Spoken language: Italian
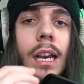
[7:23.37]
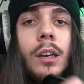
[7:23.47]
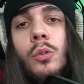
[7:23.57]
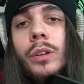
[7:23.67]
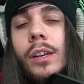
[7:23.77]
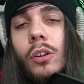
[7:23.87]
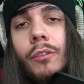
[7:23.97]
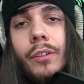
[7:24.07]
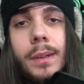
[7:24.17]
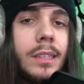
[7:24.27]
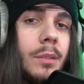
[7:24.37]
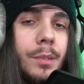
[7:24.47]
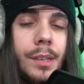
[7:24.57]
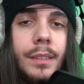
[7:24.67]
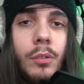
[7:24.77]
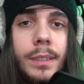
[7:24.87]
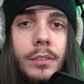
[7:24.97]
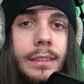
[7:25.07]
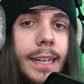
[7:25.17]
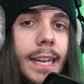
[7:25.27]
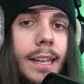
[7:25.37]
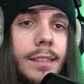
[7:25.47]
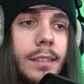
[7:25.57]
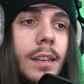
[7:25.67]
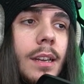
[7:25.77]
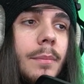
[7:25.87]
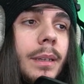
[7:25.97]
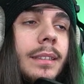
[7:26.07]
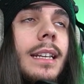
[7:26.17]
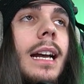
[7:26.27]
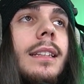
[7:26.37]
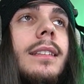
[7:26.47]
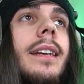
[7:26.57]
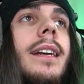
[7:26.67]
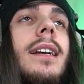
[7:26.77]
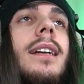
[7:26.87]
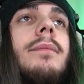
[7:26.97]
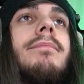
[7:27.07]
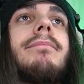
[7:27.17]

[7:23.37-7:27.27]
Alcune le ho confermate semplicemente guardando i trailers, mentre altre,